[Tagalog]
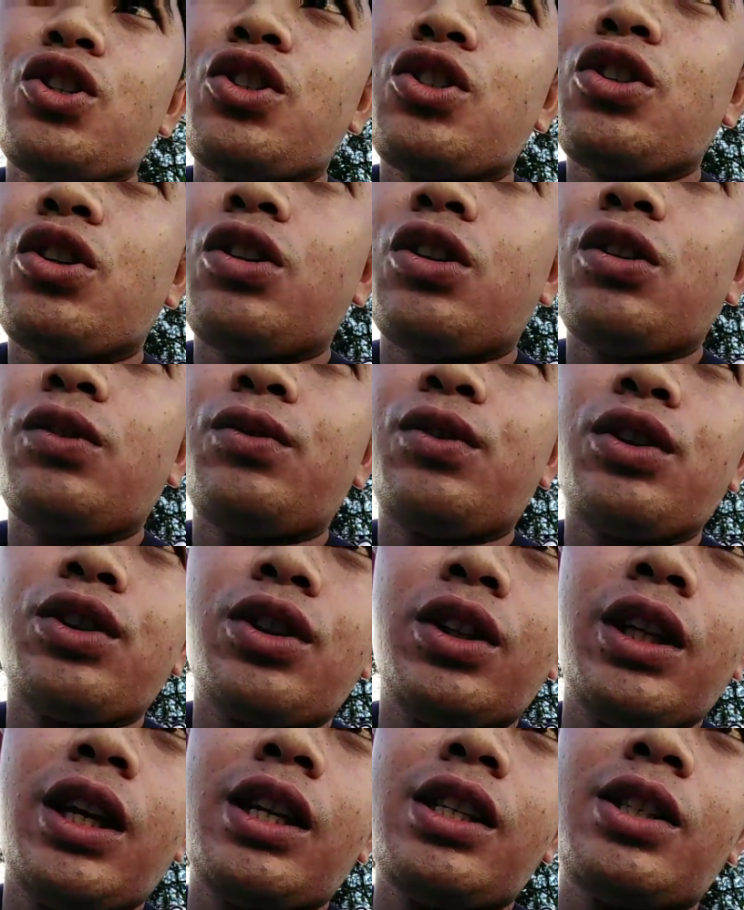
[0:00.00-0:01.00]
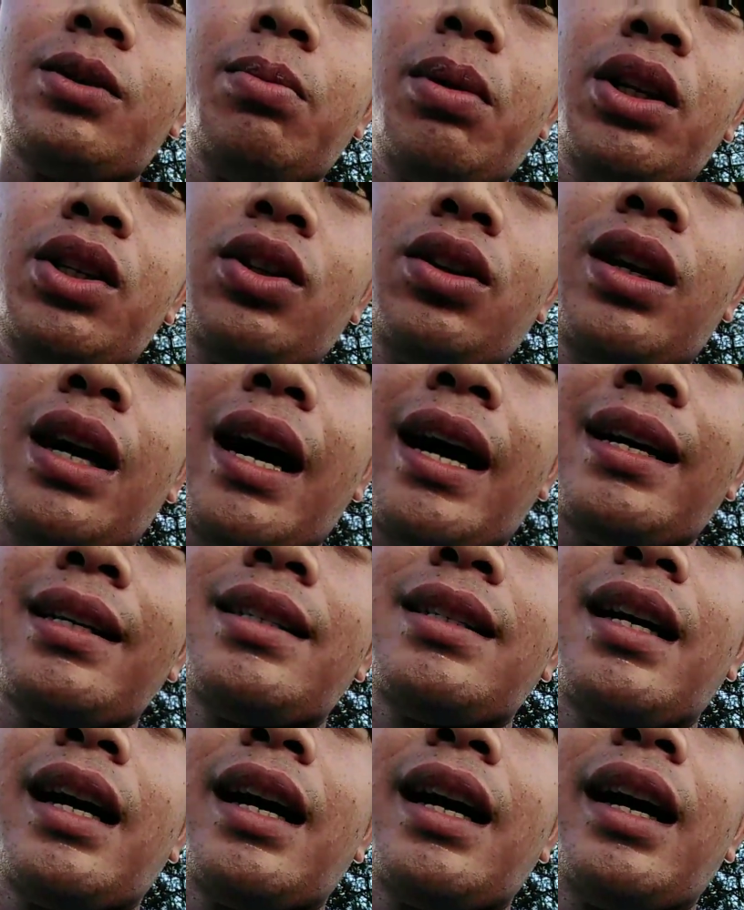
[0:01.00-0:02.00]
So for today's video
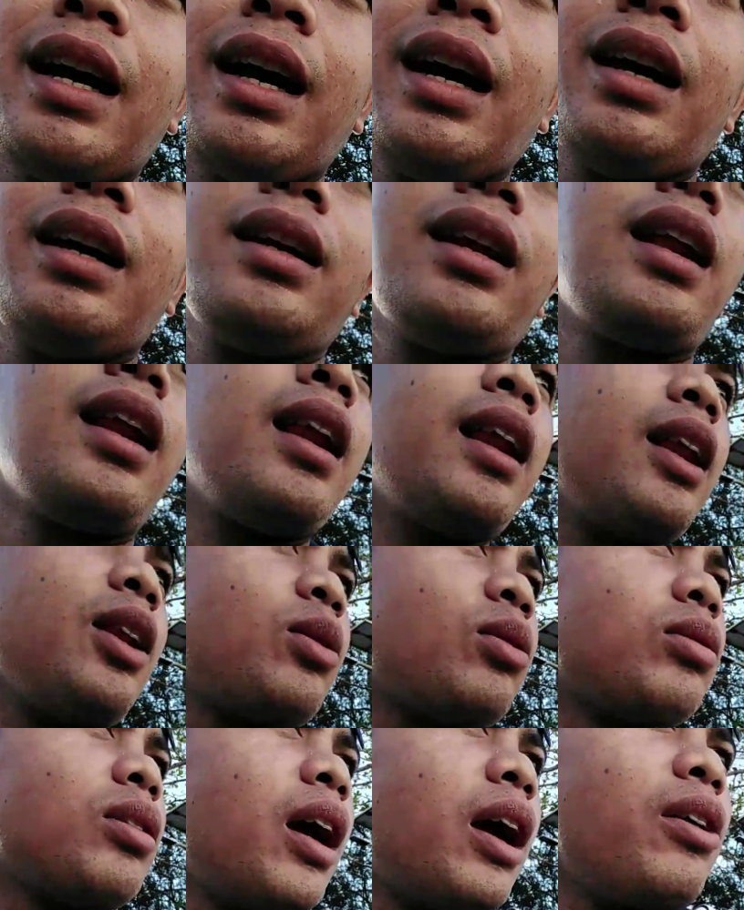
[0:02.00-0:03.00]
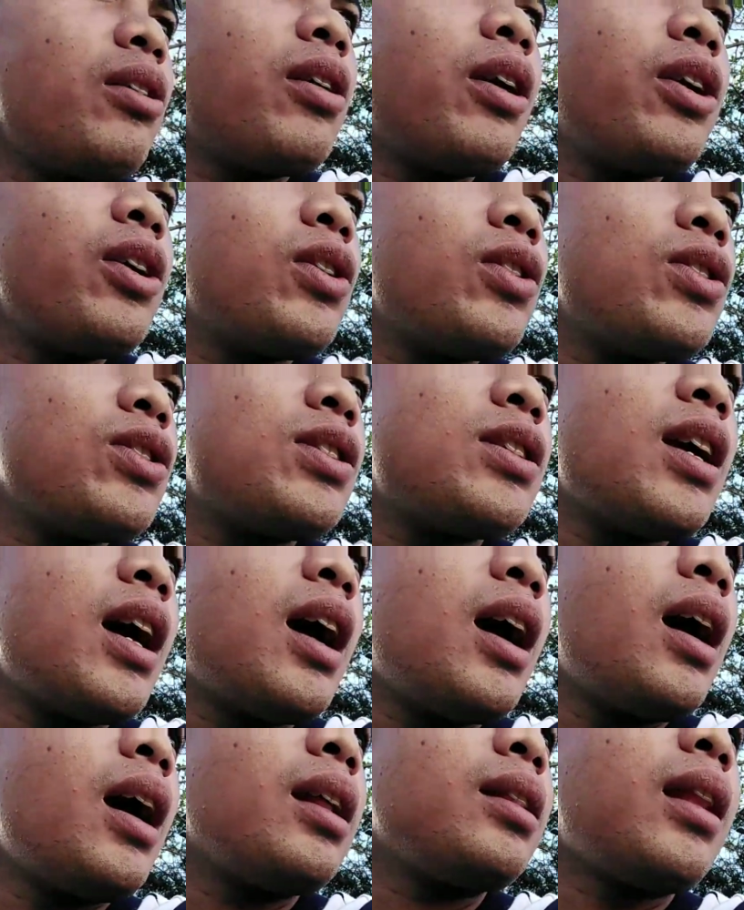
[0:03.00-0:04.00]
guys ay naririto tayo ngayon
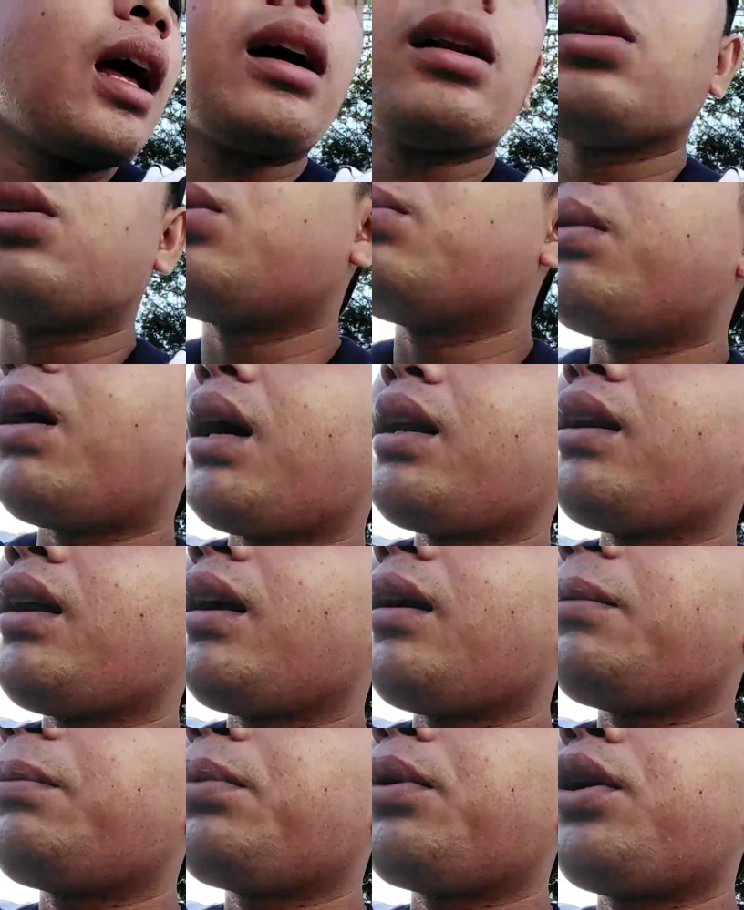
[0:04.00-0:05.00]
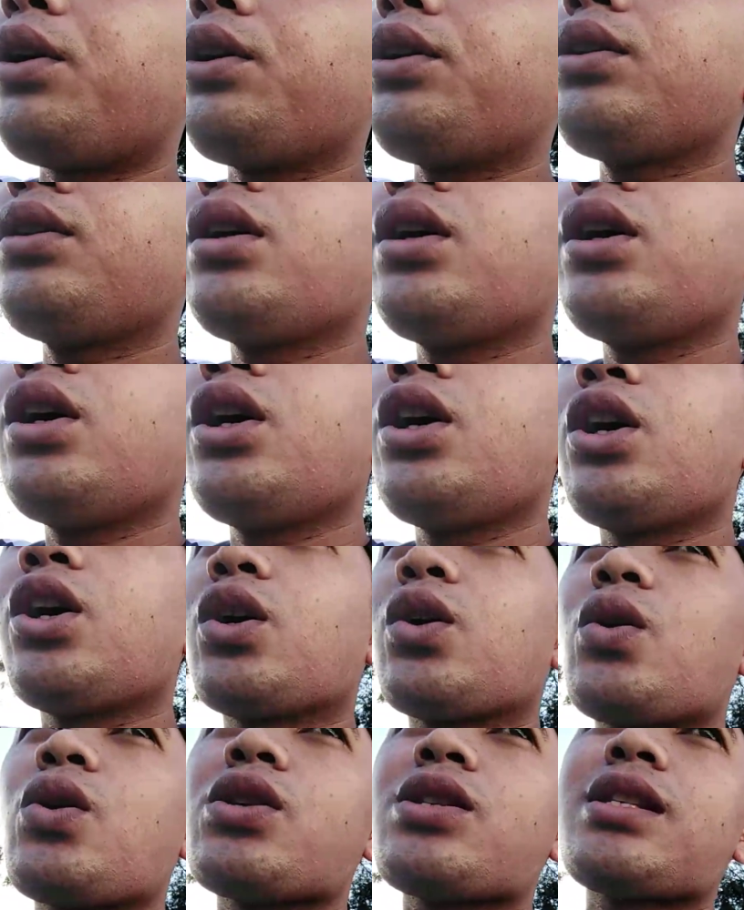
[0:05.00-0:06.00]
sa Tacloban Airport
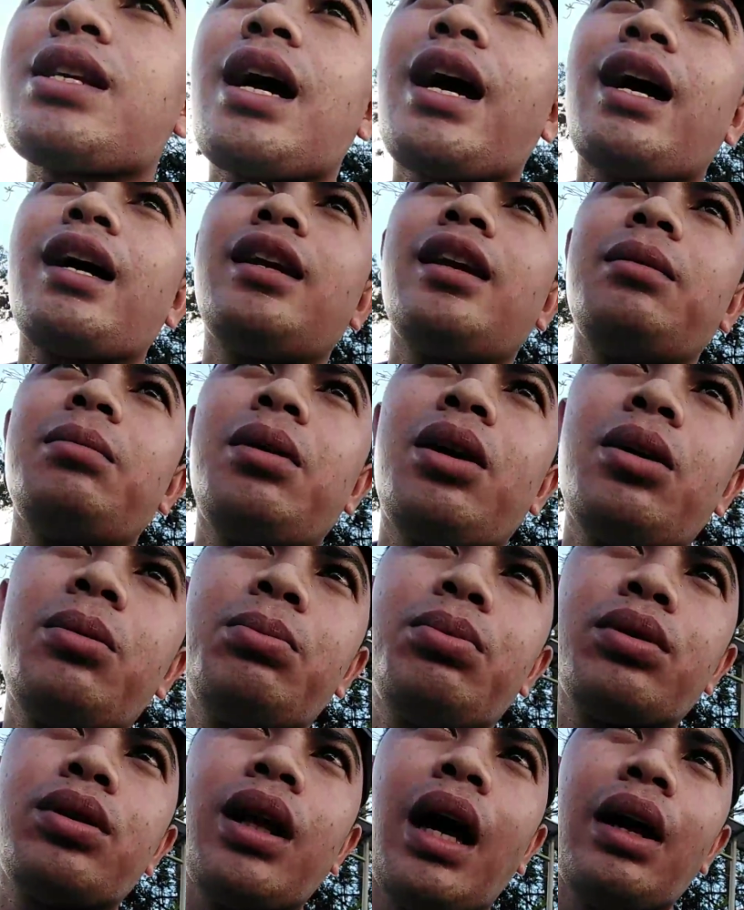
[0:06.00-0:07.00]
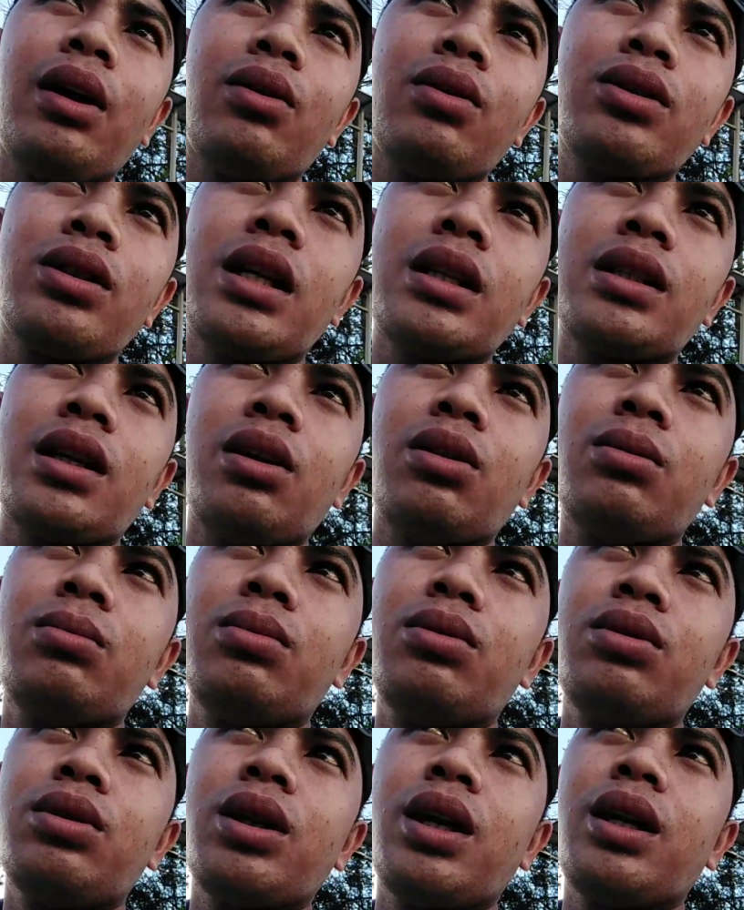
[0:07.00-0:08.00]
kung saan ay meron po tayong
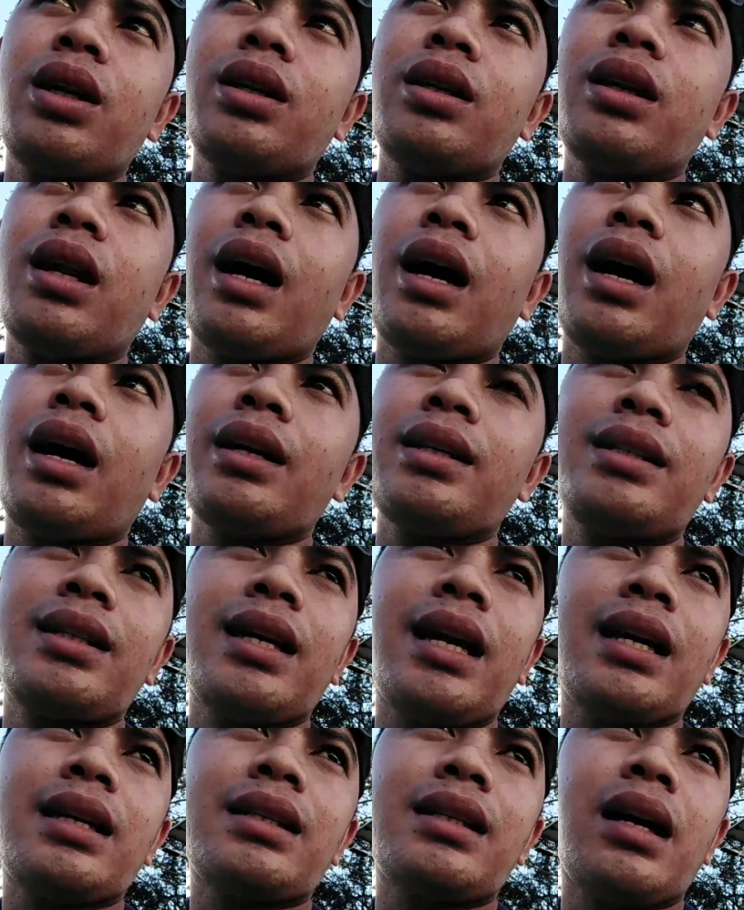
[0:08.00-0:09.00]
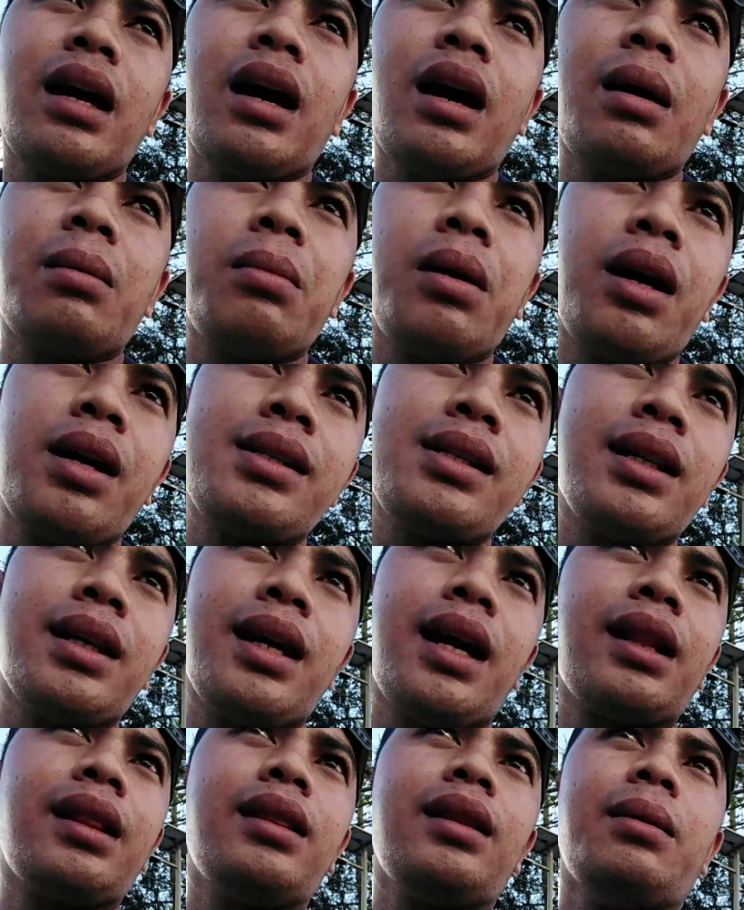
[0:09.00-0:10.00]
sasalubungin na isa sa mga
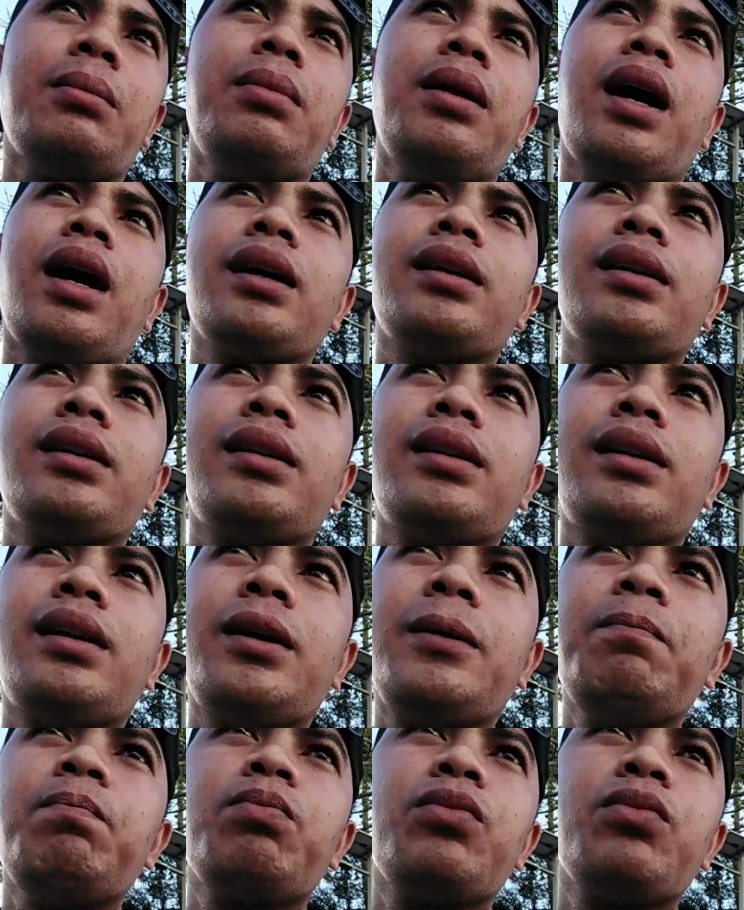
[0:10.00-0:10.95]
sikat na vlogger